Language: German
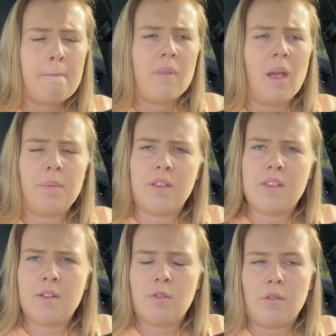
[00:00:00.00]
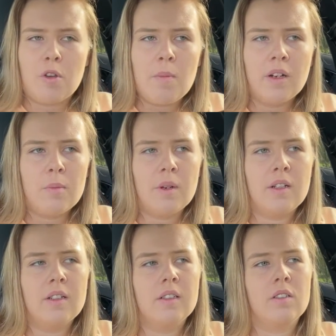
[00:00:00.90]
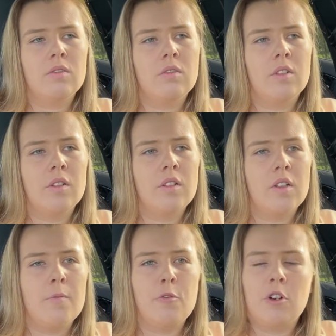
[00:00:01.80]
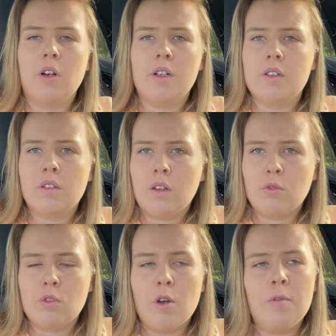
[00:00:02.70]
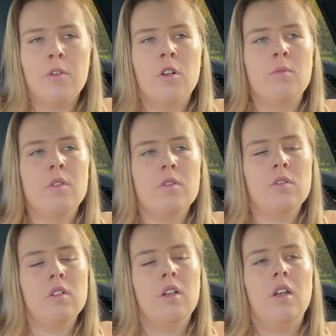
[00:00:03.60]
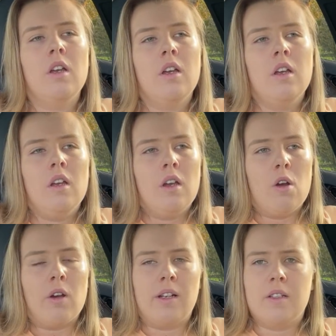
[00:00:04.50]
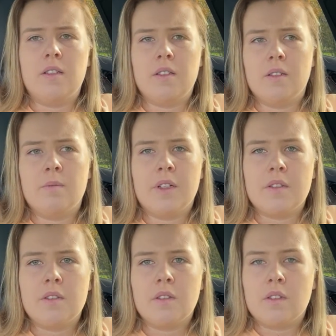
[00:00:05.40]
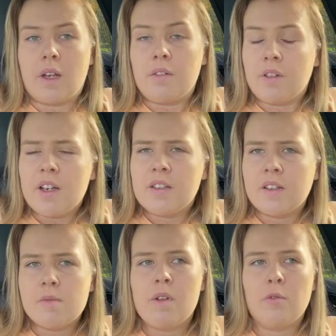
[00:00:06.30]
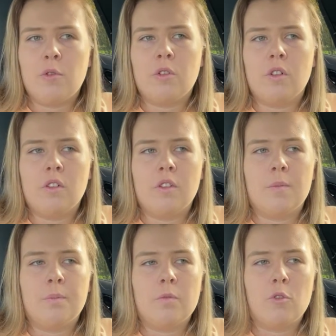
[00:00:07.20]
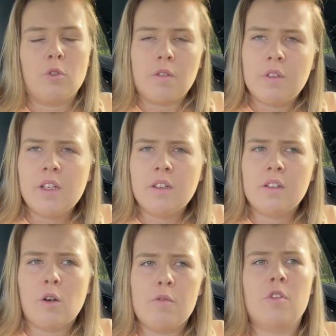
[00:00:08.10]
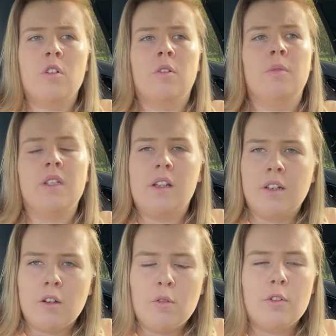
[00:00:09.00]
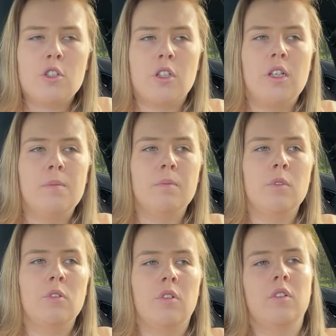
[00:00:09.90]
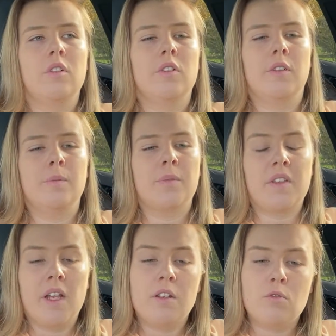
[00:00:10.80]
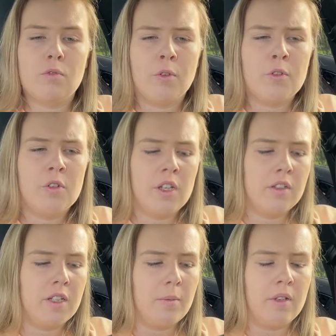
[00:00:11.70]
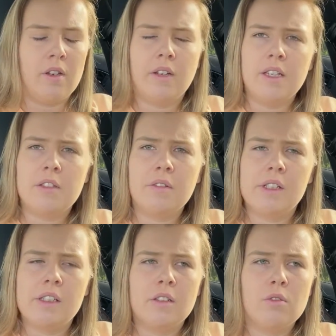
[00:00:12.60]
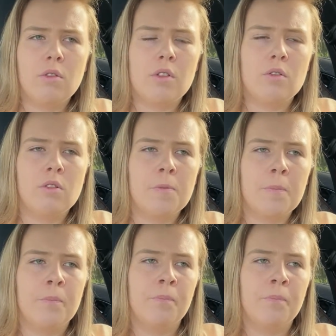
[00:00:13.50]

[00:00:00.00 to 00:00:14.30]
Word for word: habe das dann zu der Firma gebracht und ähm, wurde auch alles äh, gut aufgenommen und so. Auch alles, ähm, was äh, dran war, sag ich mal, wurde ähm, fotografiert, aufgenommen, detailliert aufgeschrieben und ähm, das hat echt gut funktioniert. Ich habe dann einen Rechtsanwalt hinzugezogen,